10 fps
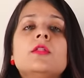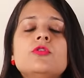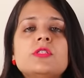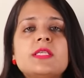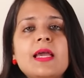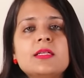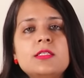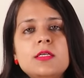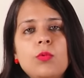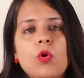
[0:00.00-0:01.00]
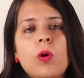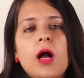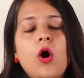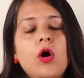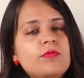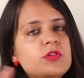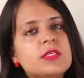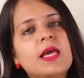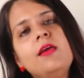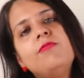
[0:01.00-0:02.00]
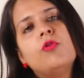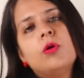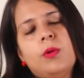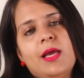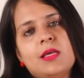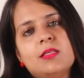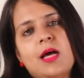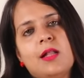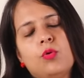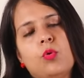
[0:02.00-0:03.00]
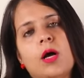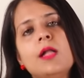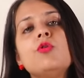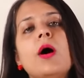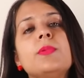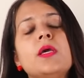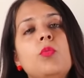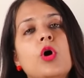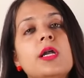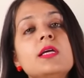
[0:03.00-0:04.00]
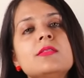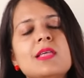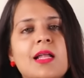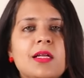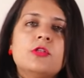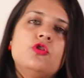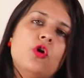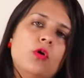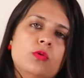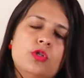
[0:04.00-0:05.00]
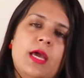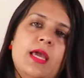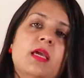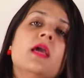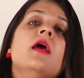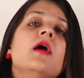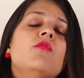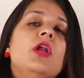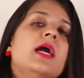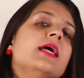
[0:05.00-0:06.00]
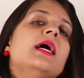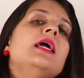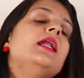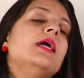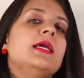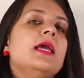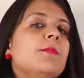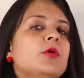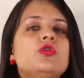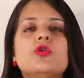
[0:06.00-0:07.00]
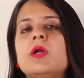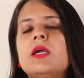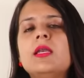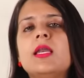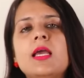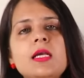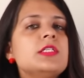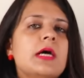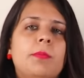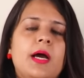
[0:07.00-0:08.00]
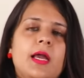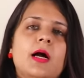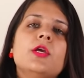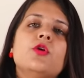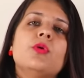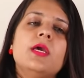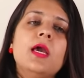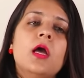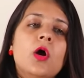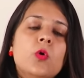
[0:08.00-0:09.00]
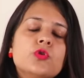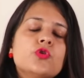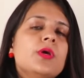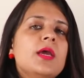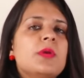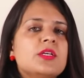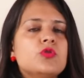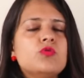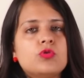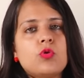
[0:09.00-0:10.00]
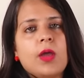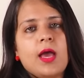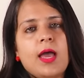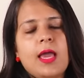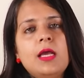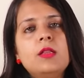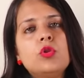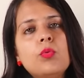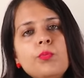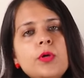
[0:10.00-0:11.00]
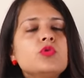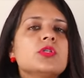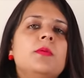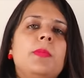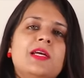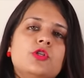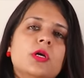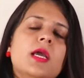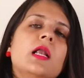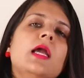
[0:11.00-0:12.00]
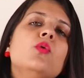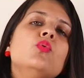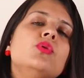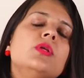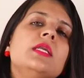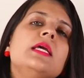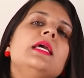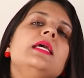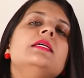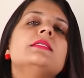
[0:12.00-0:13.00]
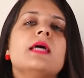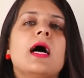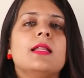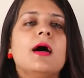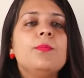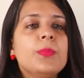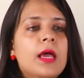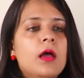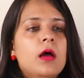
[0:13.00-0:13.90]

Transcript: तो सेक्स जब होगा और वो सही फोर प्ले के साथ होगा तो आपकी बॉन्डिंग ज़्यादा स्ट्रांग हो जाएगी वो लड़का या लड़की आपको छोड़ के नहीं जा पाएगा क्योंकि उसको ये महसूस हो गया है कि तुम भी उसके प्लेजर के लिए उतनी ही ज़्यादा